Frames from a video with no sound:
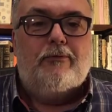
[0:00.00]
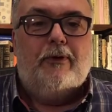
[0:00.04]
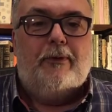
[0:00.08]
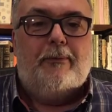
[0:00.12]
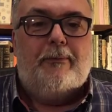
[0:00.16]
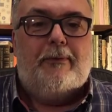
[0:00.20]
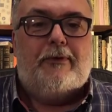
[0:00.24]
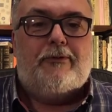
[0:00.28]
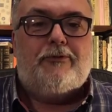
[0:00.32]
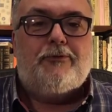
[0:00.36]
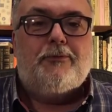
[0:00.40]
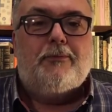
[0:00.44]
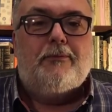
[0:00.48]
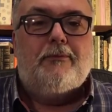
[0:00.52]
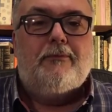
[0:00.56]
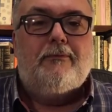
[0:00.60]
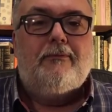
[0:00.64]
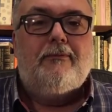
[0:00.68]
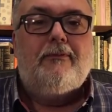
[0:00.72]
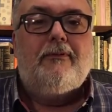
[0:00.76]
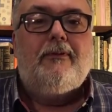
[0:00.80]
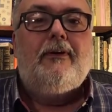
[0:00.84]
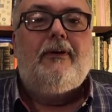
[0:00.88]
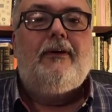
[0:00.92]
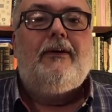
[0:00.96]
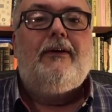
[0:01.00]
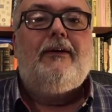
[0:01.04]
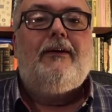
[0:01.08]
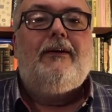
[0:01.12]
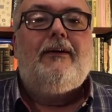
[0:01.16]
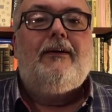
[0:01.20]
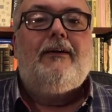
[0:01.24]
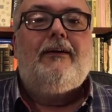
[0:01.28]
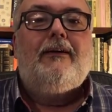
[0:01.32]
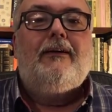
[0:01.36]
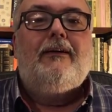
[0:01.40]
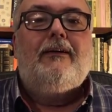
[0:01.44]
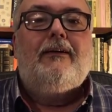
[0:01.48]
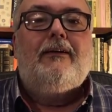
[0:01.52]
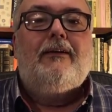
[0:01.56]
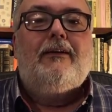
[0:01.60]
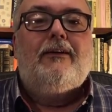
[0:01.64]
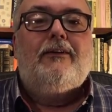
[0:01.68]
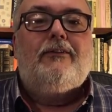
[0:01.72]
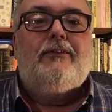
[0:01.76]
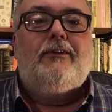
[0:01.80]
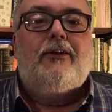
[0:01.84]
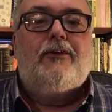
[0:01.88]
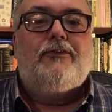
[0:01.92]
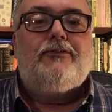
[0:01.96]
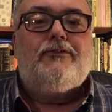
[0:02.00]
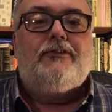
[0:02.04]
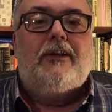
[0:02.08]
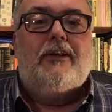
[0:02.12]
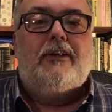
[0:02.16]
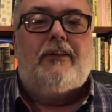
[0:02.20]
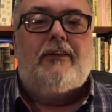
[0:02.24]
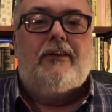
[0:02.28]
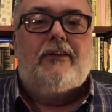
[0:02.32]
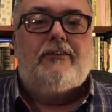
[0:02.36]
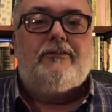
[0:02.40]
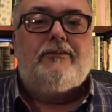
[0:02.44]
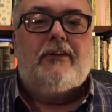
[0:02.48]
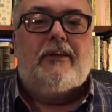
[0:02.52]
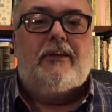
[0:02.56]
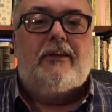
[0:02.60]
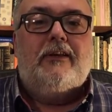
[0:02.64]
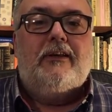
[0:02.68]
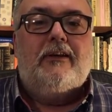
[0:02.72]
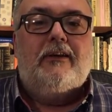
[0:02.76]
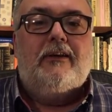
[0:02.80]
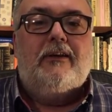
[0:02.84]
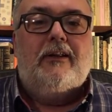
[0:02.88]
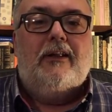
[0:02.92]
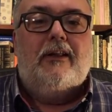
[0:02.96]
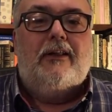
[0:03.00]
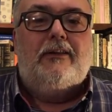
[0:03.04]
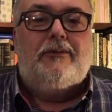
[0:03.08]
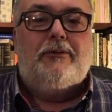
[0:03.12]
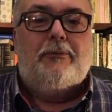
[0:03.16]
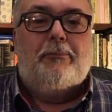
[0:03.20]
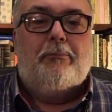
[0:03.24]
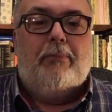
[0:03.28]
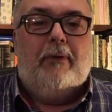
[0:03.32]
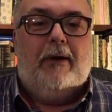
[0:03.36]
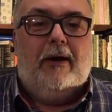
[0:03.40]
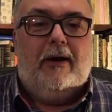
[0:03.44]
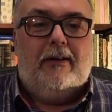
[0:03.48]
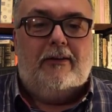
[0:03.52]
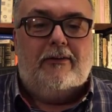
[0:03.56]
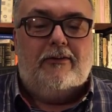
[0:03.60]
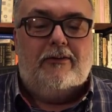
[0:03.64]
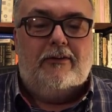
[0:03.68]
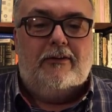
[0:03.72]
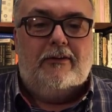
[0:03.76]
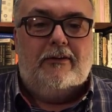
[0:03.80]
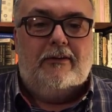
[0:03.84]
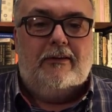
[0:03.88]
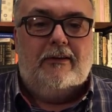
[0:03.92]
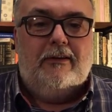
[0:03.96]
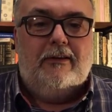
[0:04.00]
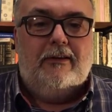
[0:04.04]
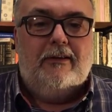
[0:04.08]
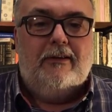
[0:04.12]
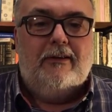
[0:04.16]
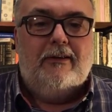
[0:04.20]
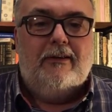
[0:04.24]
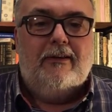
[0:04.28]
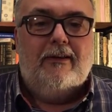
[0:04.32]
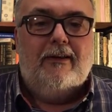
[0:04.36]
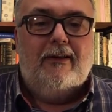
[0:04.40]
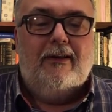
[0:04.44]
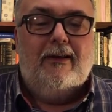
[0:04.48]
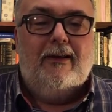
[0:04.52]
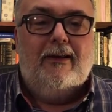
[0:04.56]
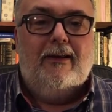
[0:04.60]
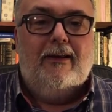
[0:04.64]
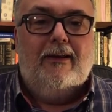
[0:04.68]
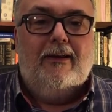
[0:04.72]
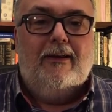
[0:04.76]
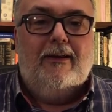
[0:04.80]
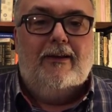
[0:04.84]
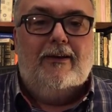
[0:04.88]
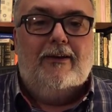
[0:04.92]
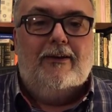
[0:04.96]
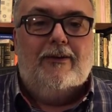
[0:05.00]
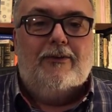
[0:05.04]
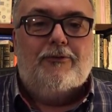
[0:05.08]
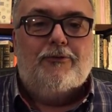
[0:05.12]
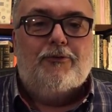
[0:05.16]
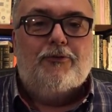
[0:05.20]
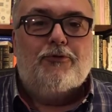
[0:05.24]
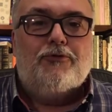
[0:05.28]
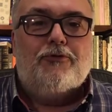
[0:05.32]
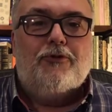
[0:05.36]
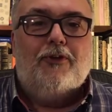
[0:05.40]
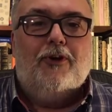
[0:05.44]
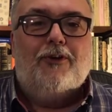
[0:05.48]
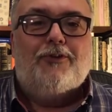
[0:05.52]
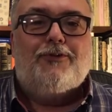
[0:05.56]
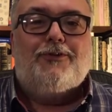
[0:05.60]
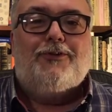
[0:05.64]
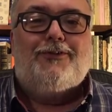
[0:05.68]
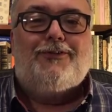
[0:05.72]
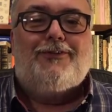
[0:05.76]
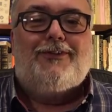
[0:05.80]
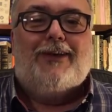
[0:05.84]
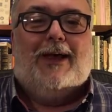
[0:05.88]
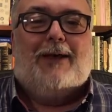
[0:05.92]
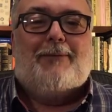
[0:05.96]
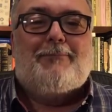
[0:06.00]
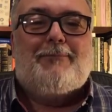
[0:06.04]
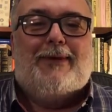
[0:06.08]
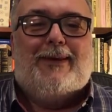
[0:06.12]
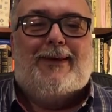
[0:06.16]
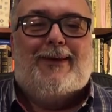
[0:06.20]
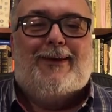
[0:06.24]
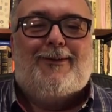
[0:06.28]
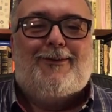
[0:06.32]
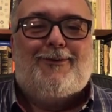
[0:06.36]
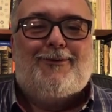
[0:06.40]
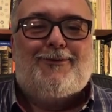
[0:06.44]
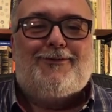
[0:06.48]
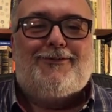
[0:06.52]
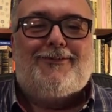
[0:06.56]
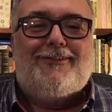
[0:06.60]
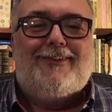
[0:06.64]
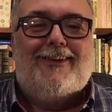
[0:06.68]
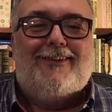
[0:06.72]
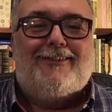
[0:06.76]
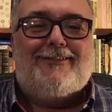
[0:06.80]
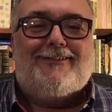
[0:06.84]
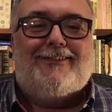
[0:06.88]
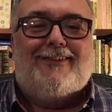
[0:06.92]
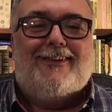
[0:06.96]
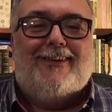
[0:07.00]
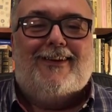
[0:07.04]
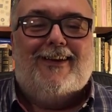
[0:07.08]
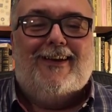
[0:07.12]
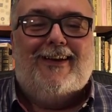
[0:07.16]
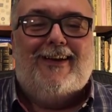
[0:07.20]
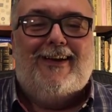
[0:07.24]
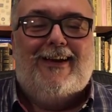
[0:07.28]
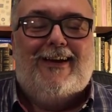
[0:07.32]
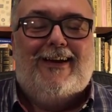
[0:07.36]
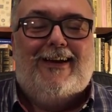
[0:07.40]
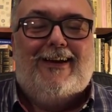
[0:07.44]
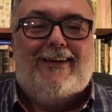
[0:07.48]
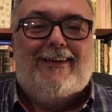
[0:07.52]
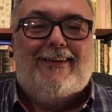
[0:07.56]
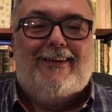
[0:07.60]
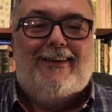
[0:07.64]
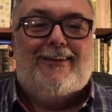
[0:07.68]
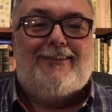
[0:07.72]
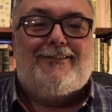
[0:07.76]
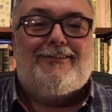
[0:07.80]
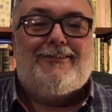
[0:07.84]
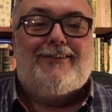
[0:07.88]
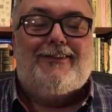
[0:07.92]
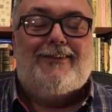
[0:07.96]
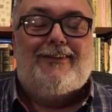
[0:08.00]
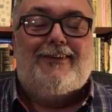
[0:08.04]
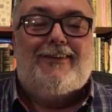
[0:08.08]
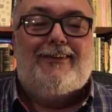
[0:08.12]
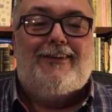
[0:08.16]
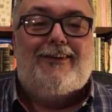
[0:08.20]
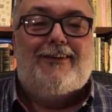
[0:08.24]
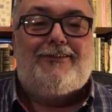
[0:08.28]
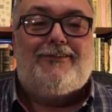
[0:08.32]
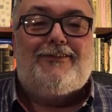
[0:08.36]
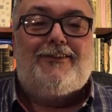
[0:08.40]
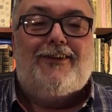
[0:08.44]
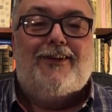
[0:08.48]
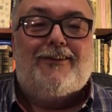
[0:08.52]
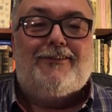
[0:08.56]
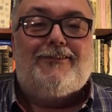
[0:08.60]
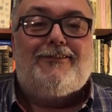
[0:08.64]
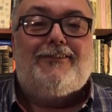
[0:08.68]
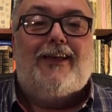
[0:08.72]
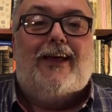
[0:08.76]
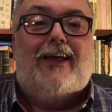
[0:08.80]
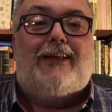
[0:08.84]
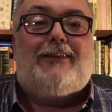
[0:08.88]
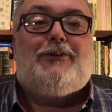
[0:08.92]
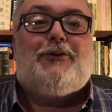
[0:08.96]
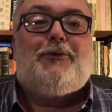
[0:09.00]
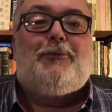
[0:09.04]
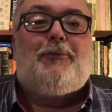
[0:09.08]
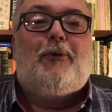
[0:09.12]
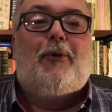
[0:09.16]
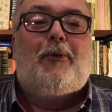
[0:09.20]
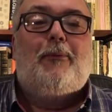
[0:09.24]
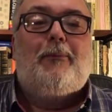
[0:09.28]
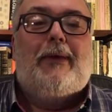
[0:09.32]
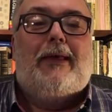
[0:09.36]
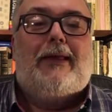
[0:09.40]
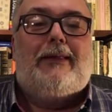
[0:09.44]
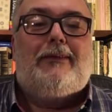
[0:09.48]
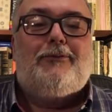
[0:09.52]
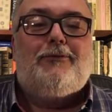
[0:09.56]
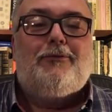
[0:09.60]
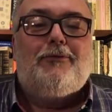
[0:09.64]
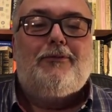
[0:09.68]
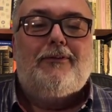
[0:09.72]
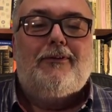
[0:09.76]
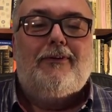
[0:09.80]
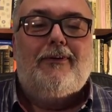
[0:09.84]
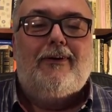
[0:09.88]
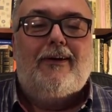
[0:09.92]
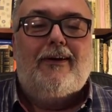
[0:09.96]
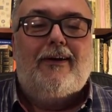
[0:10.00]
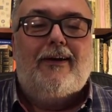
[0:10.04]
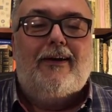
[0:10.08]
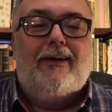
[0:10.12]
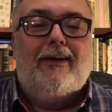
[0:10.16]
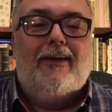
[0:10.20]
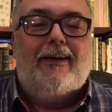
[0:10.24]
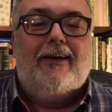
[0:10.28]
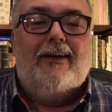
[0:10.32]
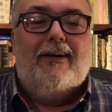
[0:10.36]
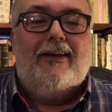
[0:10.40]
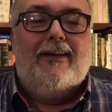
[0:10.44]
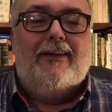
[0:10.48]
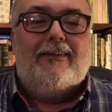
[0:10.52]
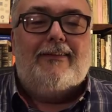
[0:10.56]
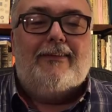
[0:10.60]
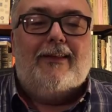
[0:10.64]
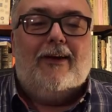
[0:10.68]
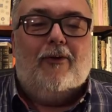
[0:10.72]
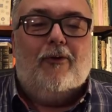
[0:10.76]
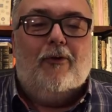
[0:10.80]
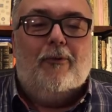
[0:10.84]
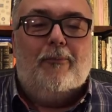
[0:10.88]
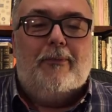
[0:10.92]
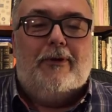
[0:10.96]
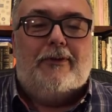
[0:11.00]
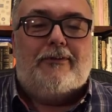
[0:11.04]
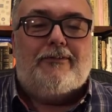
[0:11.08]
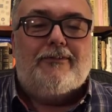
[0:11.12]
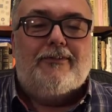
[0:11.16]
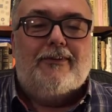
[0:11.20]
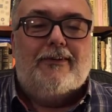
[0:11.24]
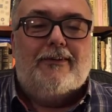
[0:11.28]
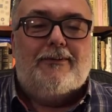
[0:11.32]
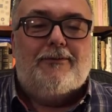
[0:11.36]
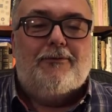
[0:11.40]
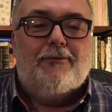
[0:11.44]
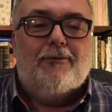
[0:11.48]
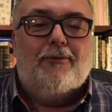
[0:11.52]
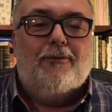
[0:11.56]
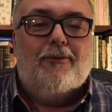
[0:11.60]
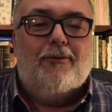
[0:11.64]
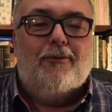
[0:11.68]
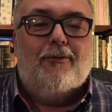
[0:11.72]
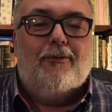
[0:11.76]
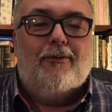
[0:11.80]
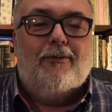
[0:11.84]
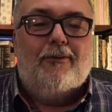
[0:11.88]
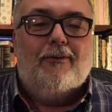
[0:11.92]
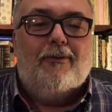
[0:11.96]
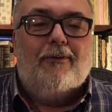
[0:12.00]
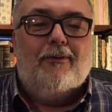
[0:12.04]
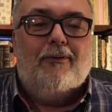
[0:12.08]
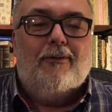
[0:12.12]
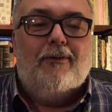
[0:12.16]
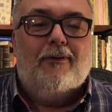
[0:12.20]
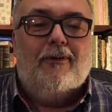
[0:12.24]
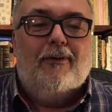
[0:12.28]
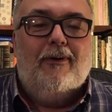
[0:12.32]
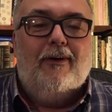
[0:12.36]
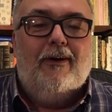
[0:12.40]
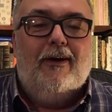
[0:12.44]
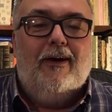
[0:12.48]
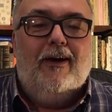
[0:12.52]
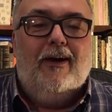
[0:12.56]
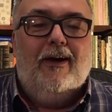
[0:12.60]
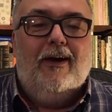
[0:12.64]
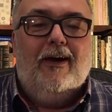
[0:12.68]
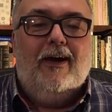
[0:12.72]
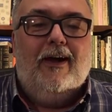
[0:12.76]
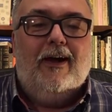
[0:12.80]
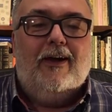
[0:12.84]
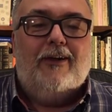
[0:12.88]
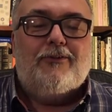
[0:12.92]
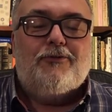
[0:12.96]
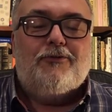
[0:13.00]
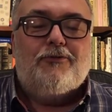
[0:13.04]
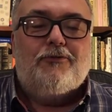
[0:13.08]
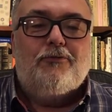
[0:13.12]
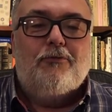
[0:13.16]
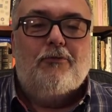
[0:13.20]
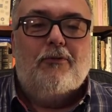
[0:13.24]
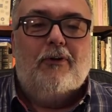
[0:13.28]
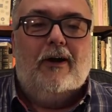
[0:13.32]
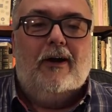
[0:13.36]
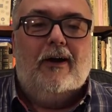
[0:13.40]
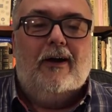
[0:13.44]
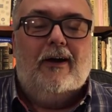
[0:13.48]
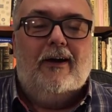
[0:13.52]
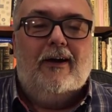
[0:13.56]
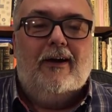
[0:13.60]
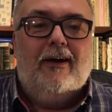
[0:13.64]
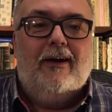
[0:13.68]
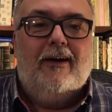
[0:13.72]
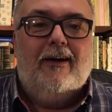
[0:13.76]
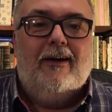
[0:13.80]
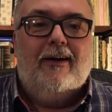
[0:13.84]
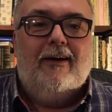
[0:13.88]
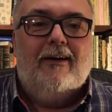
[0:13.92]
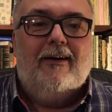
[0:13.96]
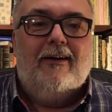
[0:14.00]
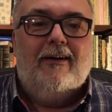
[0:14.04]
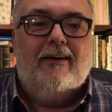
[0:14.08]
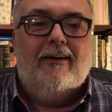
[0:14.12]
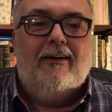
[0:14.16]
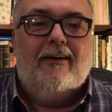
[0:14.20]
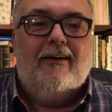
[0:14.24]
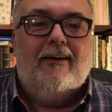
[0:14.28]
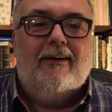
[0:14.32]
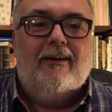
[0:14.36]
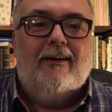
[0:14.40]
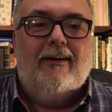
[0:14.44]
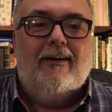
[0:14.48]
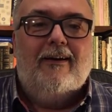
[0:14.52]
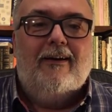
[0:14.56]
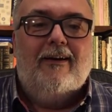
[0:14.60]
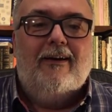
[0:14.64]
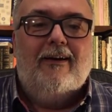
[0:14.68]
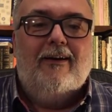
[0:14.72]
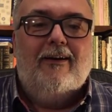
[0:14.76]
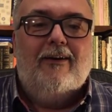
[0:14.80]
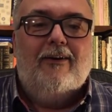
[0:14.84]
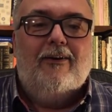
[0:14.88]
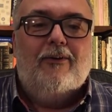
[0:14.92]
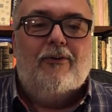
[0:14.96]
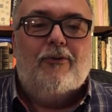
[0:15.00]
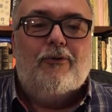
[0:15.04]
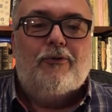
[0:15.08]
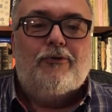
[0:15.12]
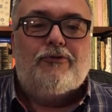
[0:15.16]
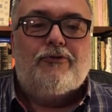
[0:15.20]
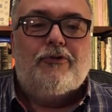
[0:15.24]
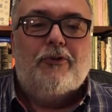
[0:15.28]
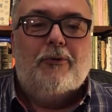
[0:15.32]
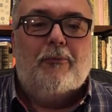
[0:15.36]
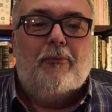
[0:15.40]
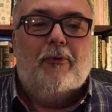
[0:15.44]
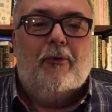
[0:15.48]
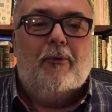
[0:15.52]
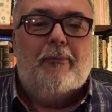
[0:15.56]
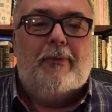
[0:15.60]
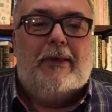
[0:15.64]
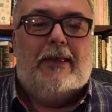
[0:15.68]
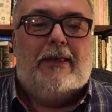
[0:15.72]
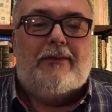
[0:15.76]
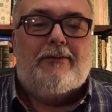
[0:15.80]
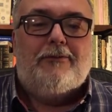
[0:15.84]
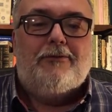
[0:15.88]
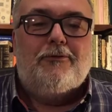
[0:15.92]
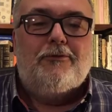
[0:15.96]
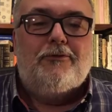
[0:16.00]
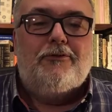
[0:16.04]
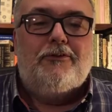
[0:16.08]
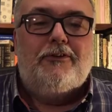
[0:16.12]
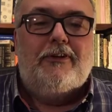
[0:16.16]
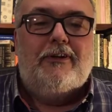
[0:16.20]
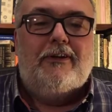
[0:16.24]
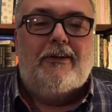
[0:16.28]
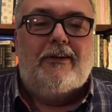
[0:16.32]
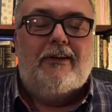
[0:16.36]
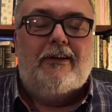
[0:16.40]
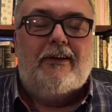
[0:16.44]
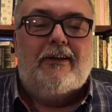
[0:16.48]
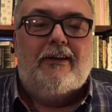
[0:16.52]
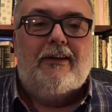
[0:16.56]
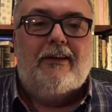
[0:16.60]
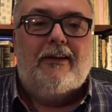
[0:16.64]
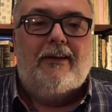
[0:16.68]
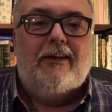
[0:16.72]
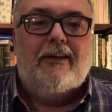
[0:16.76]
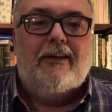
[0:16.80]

não é mesmo? Tenho certeza que grande parte dos nossos amigos desta, nesta, neste exato momento está começando a sua o seu momento de,